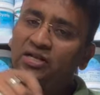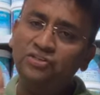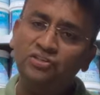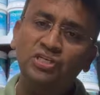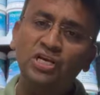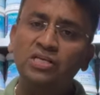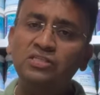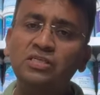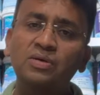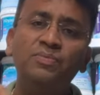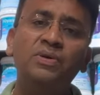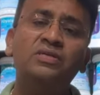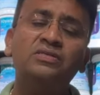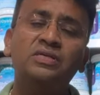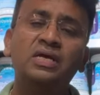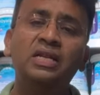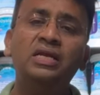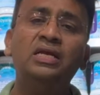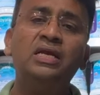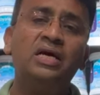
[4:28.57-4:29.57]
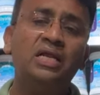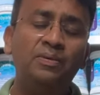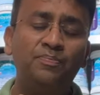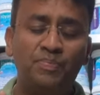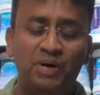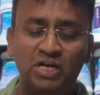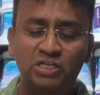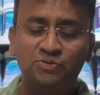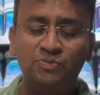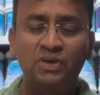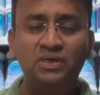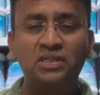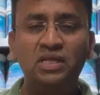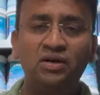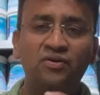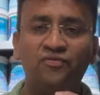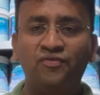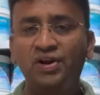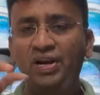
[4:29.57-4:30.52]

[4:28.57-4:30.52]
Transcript: अच्छे से मिक्स करेंगे करीब पाँच मिनट तक